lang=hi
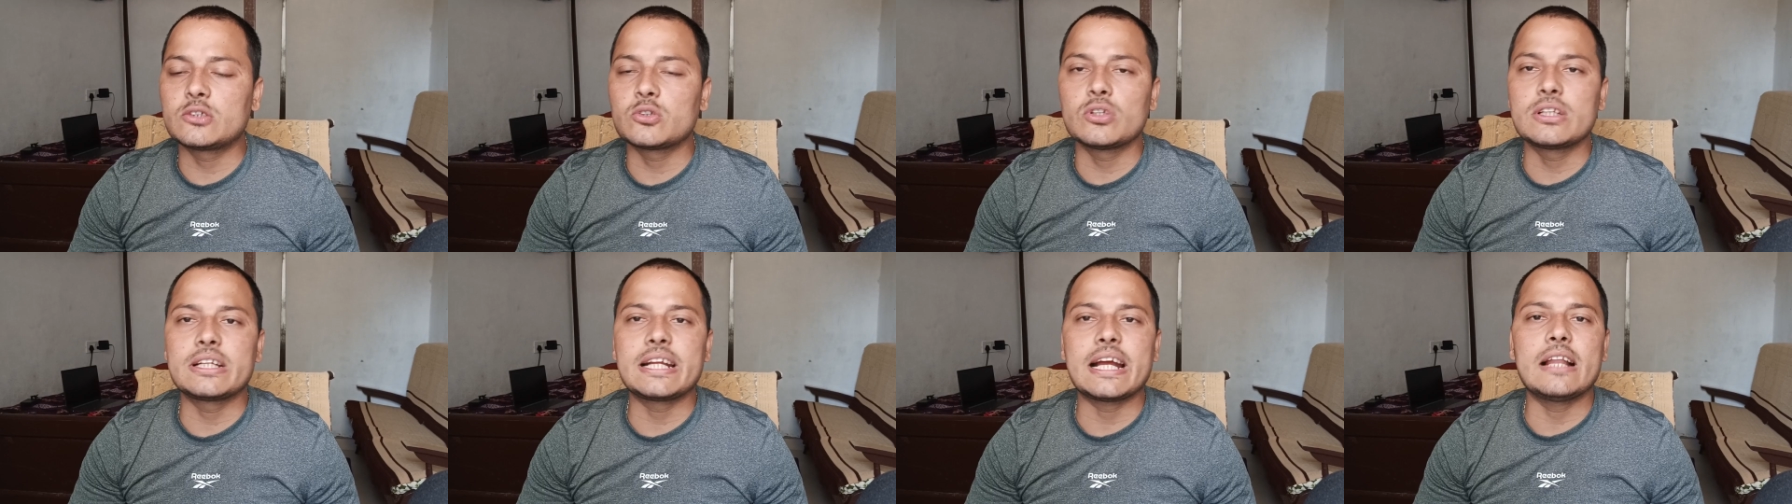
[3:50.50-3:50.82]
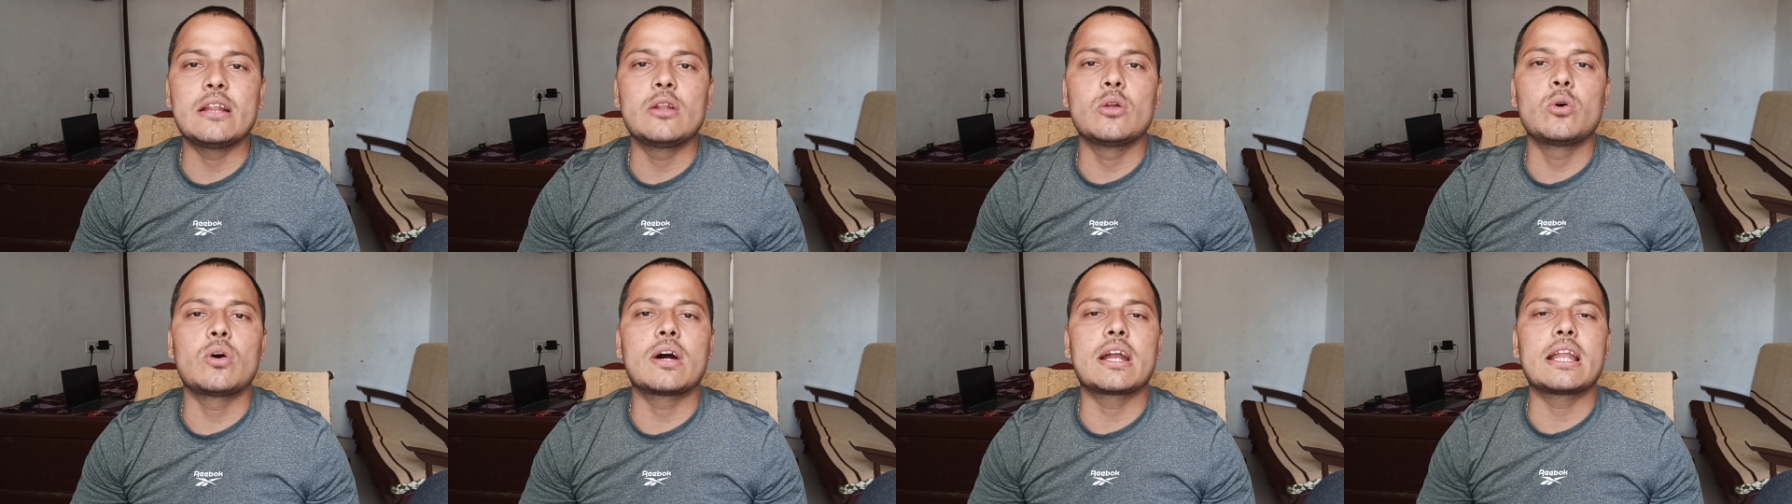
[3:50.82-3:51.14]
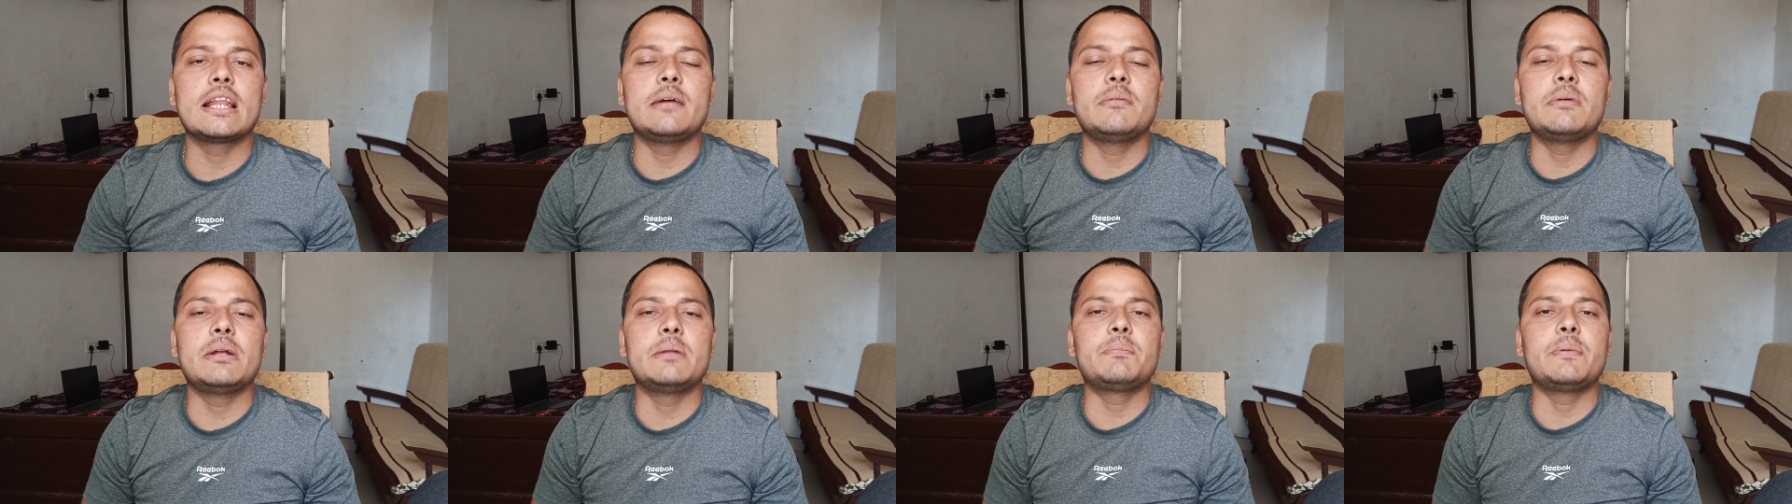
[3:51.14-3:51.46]
जोन या लोअर
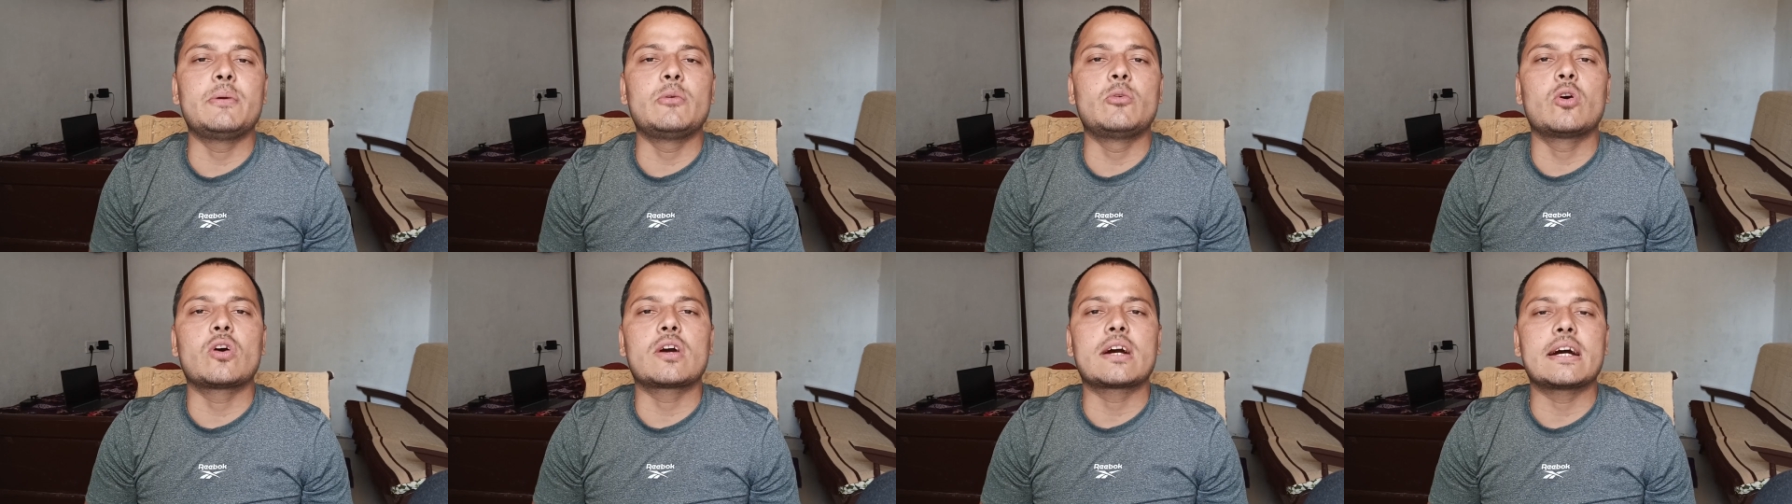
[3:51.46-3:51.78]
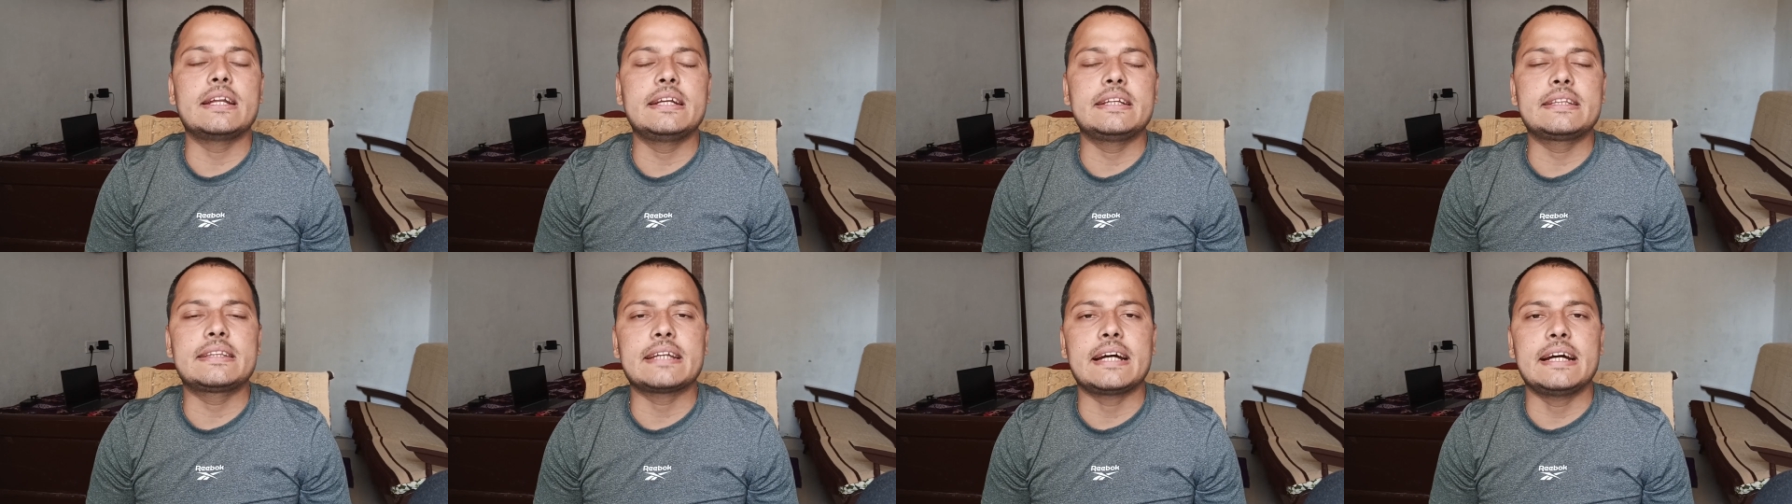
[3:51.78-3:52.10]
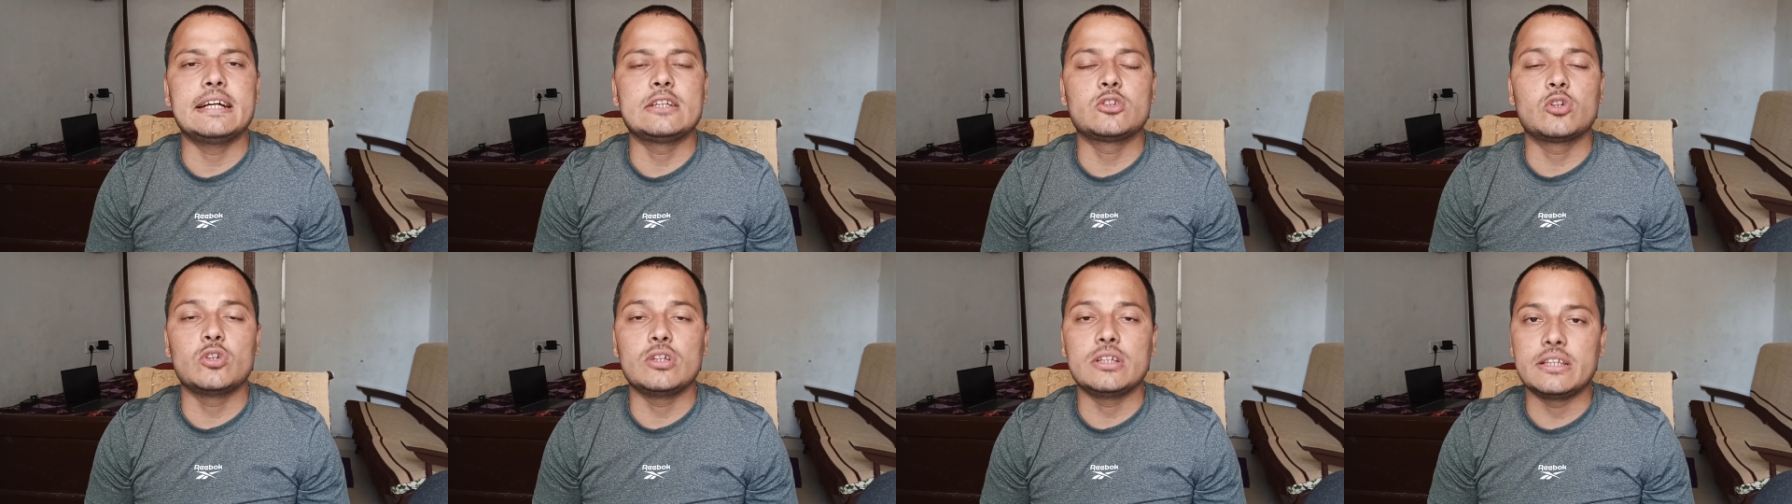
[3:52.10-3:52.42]
लेवल पे वो खरीदता
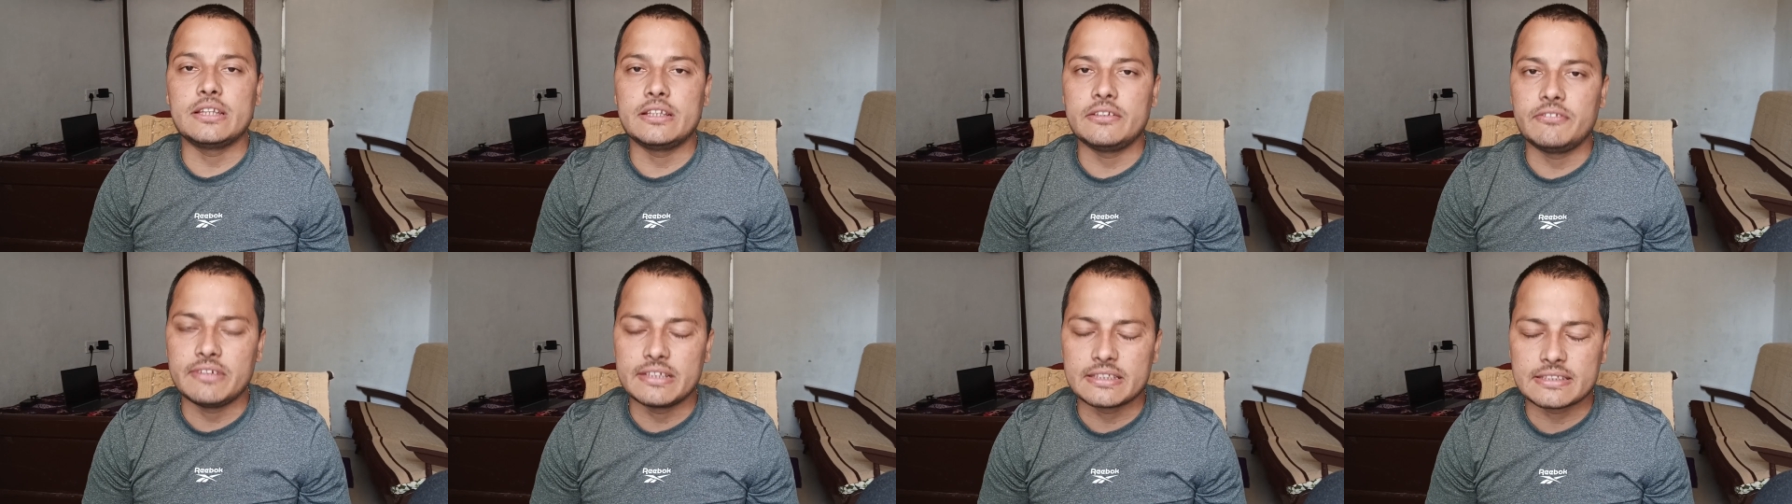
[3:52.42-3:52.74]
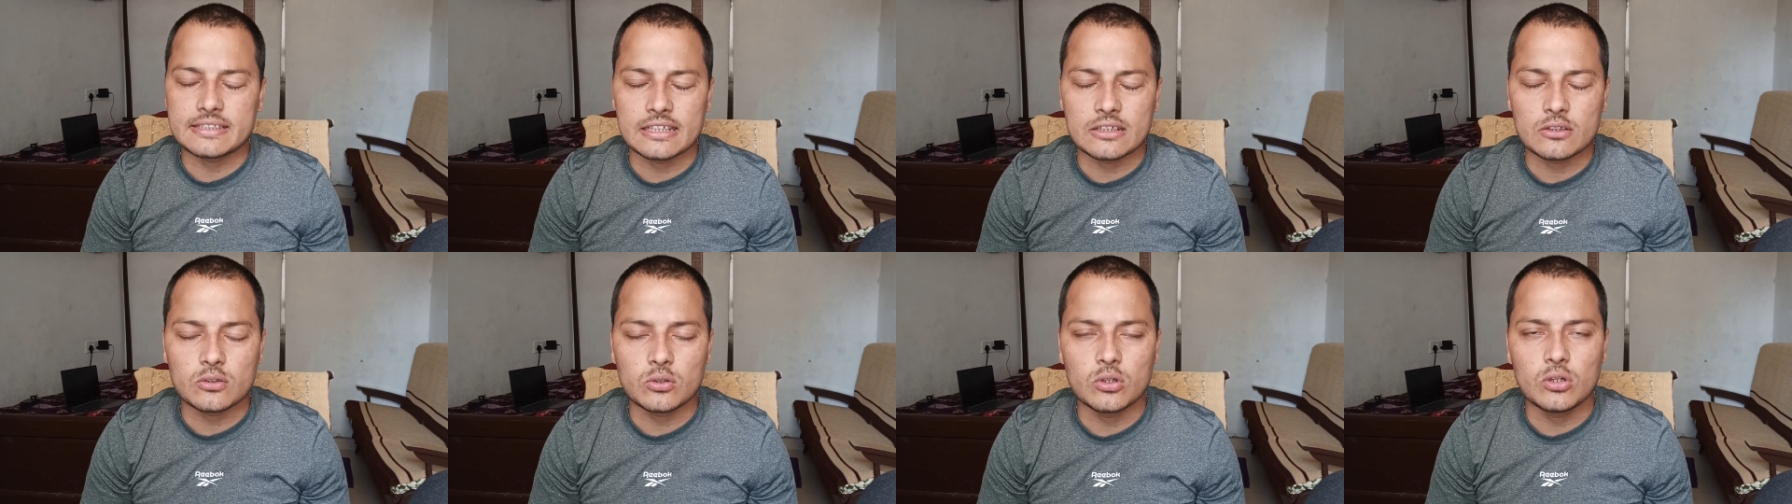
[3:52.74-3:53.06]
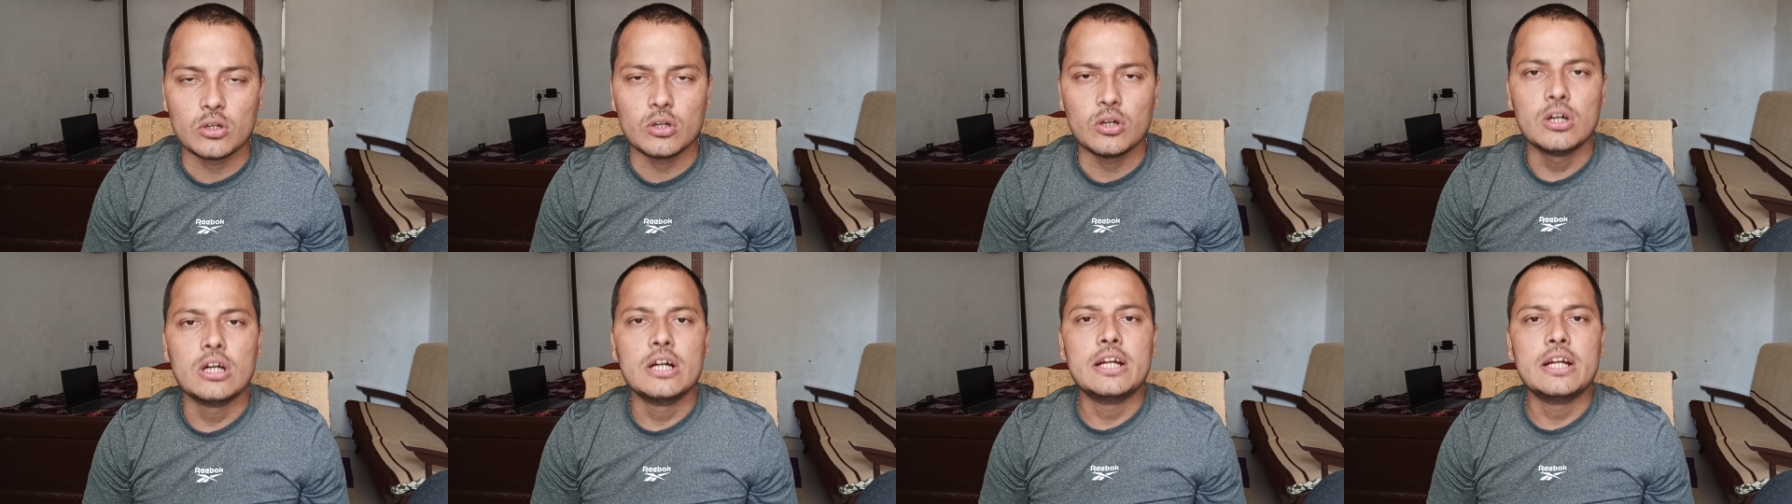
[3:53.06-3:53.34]
है जो निवेशक हो